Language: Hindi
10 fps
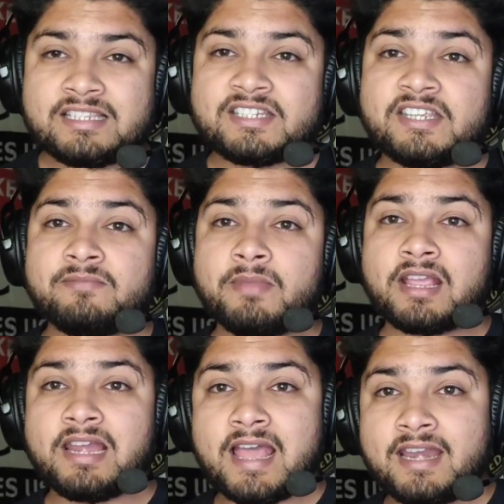स्टीव
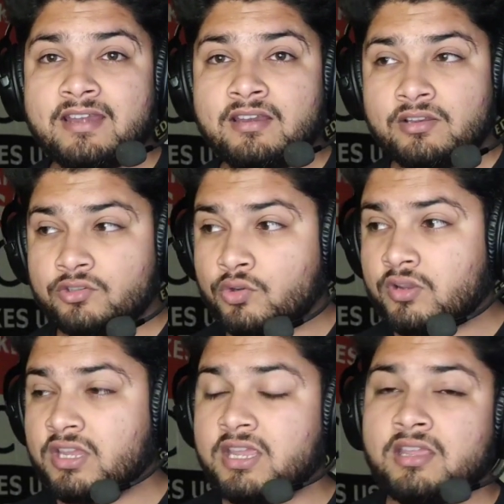मैकलैरन जो
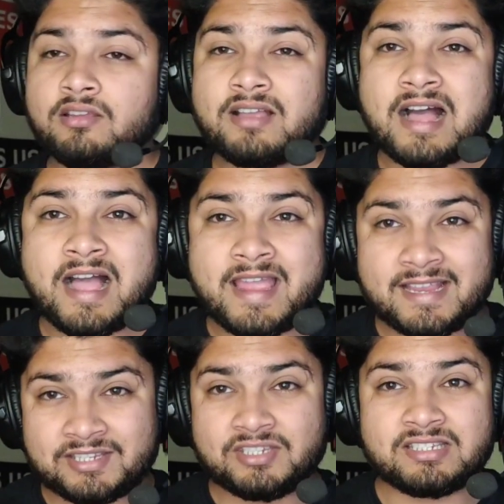कि
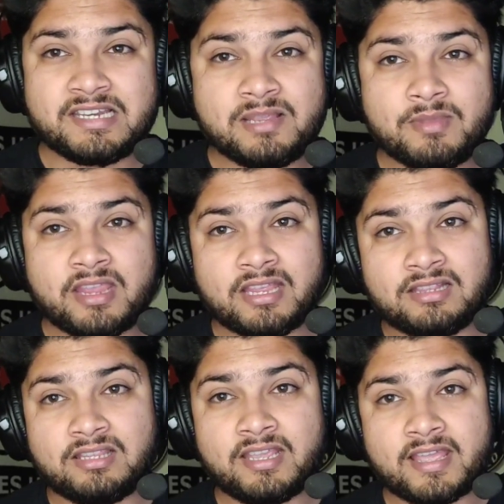आईएक्स जिस लीग में
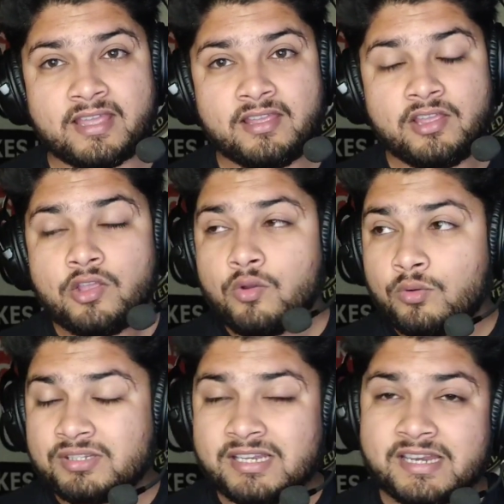खेलती है
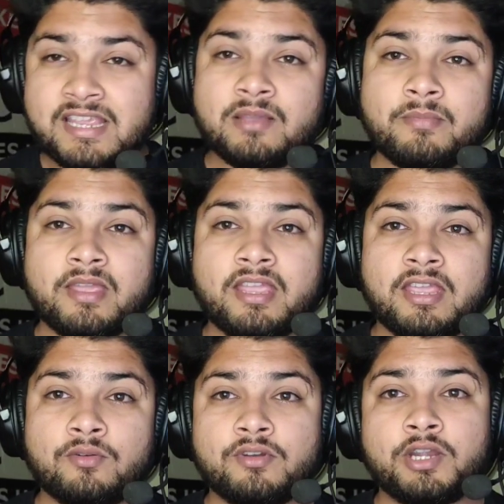उस लीग में
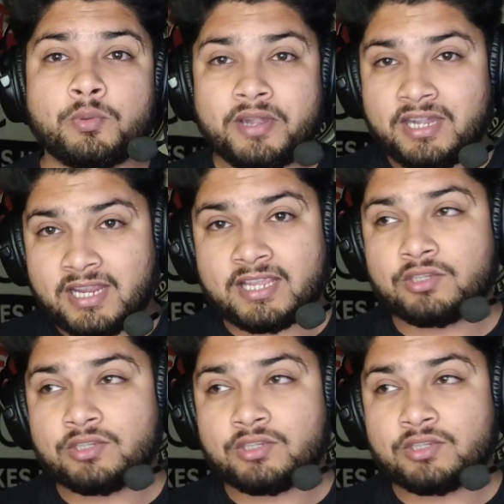इन्होंने ट्वेंटी